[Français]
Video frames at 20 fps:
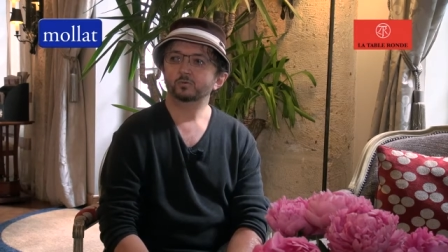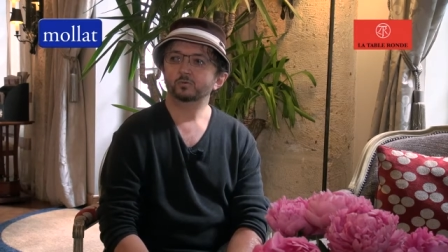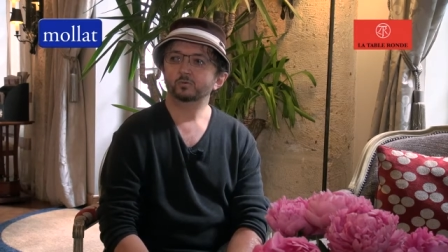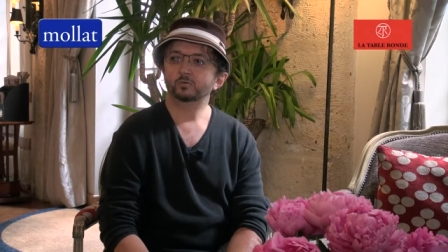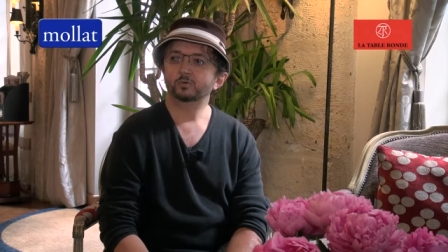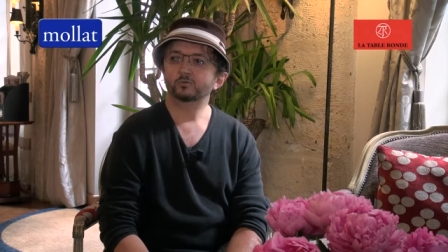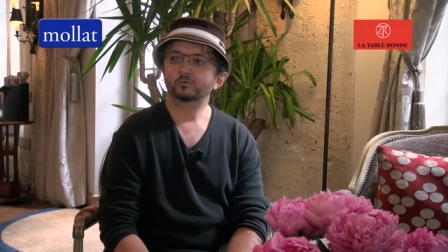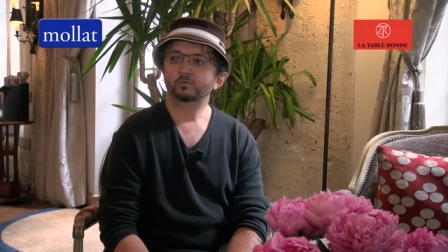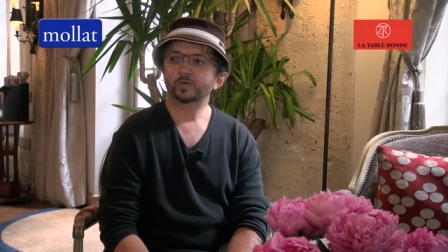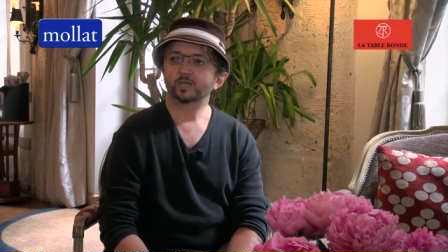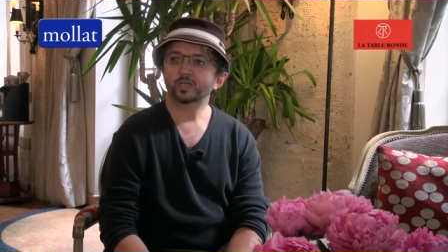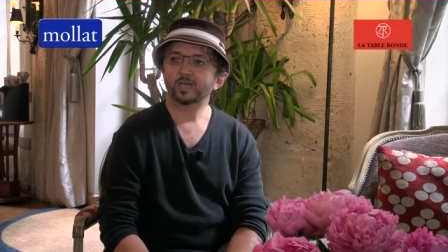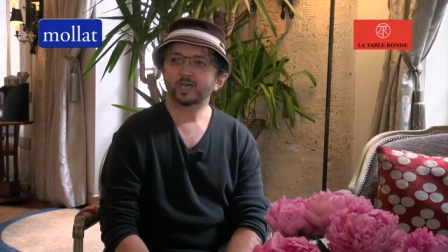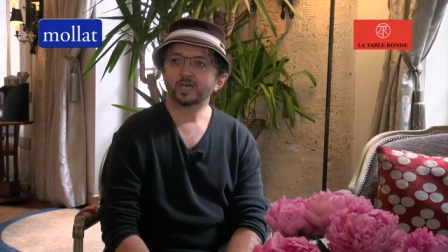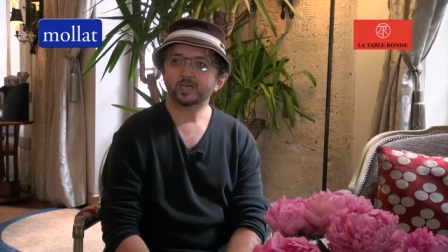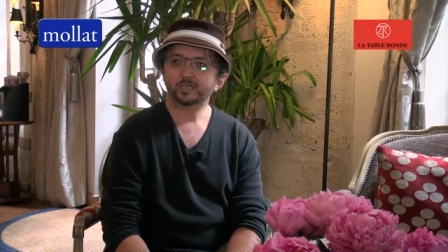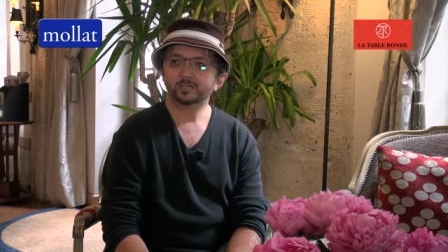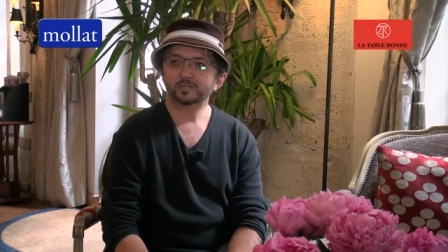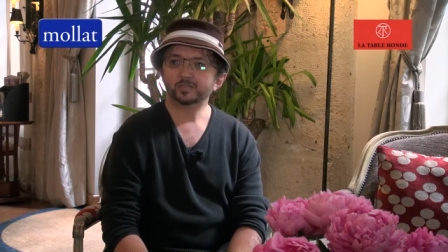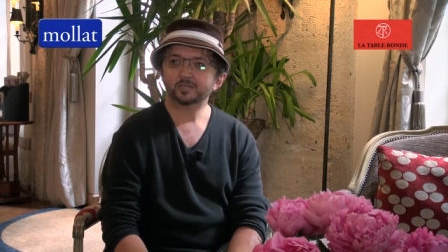où le
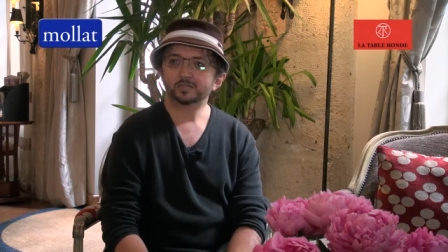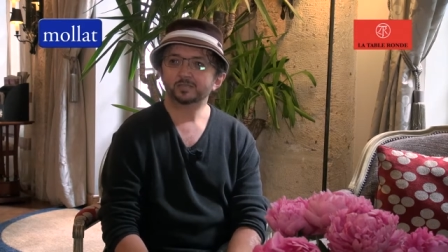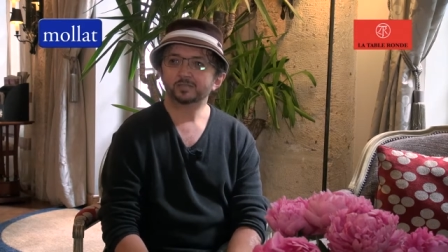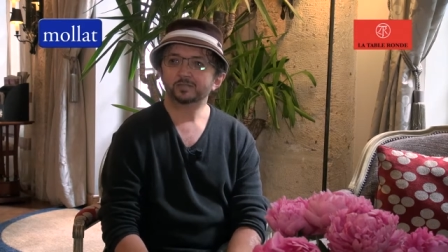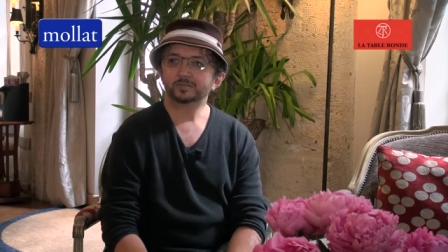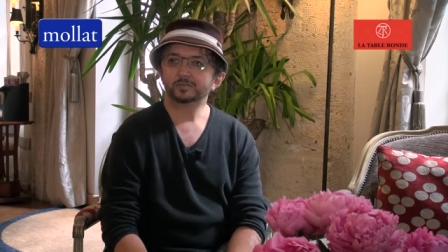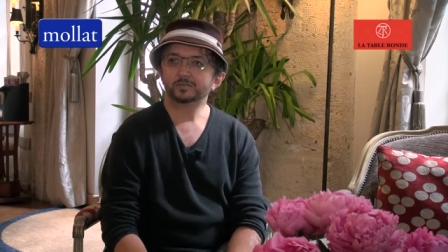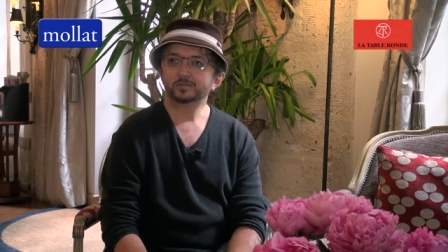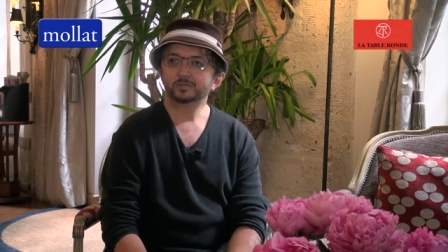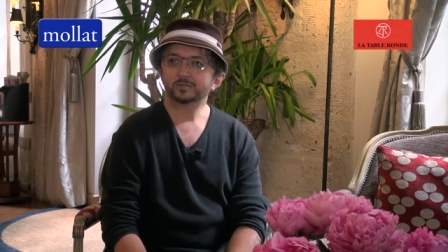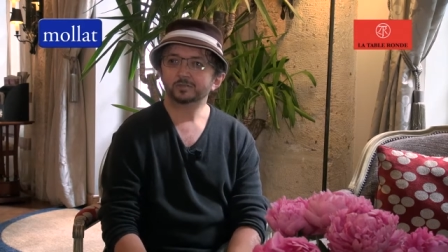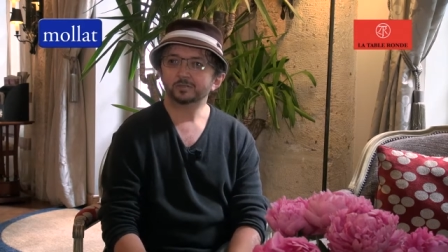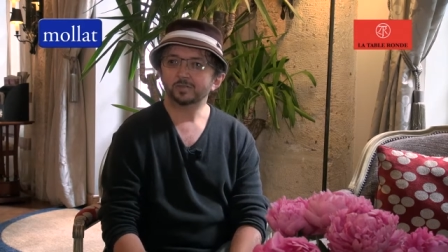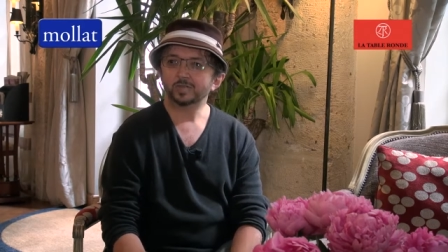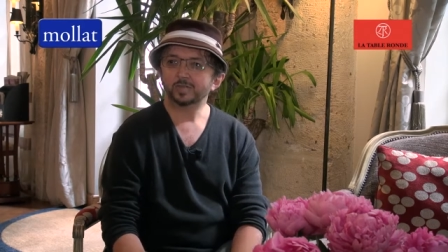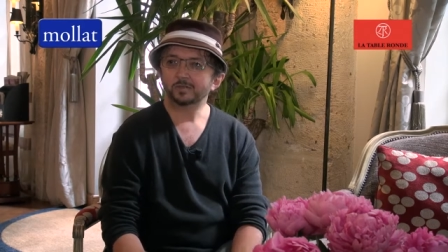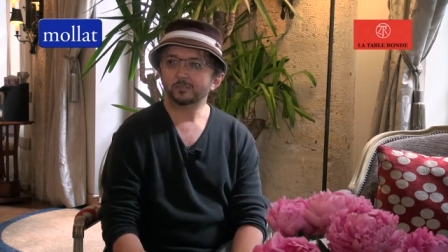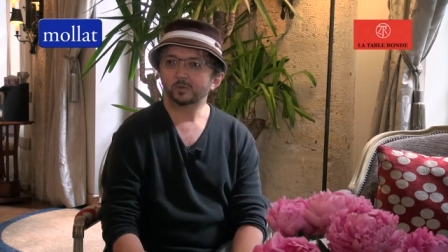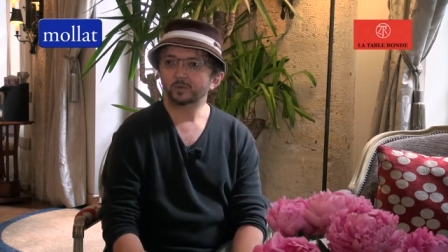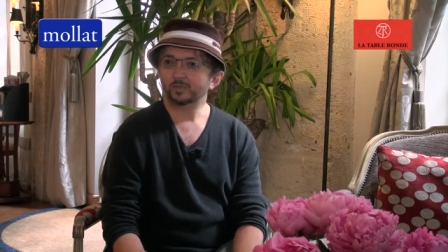voyage
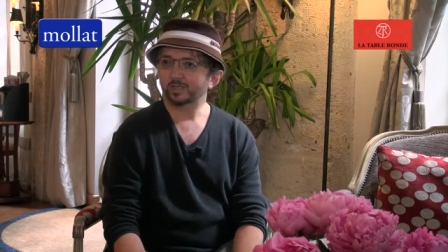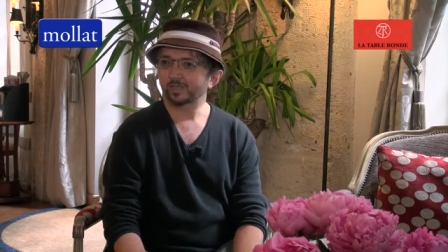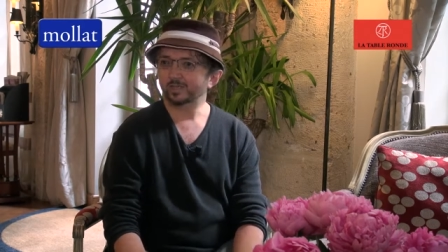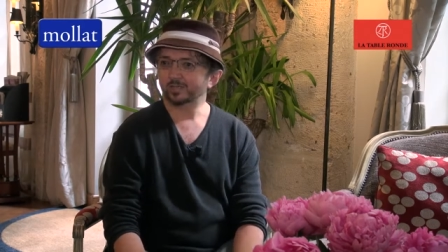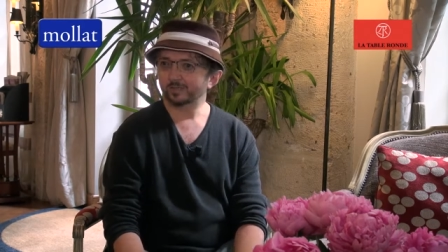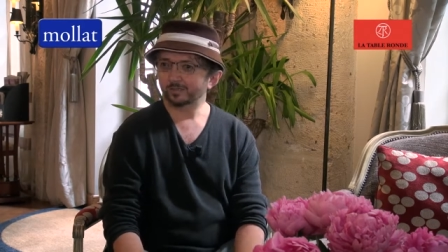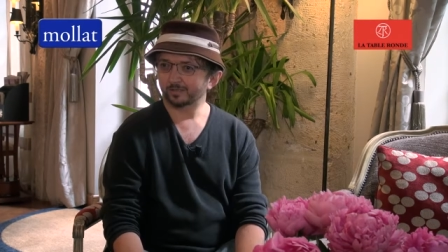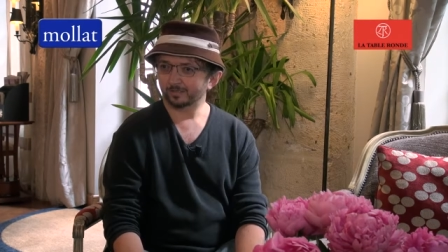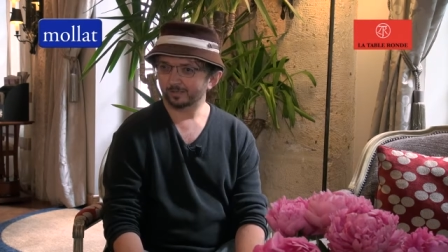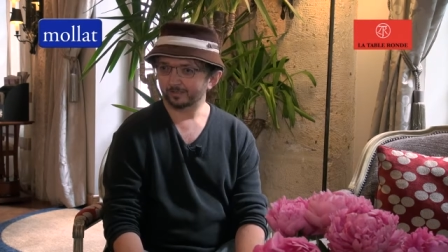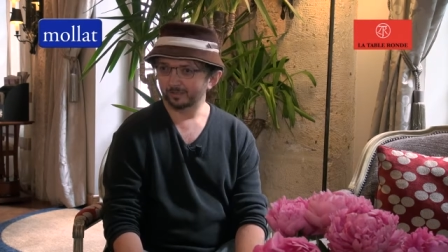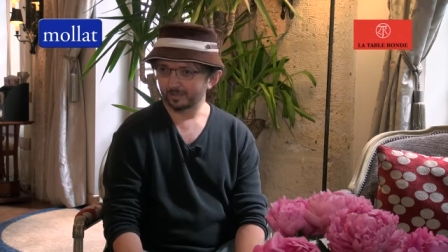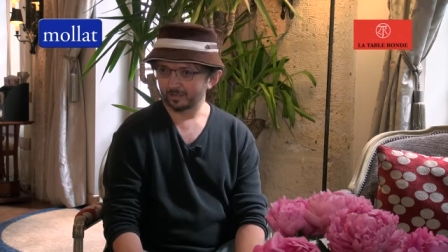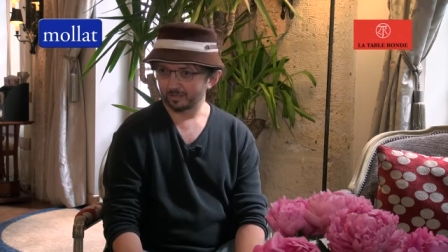serait peut-être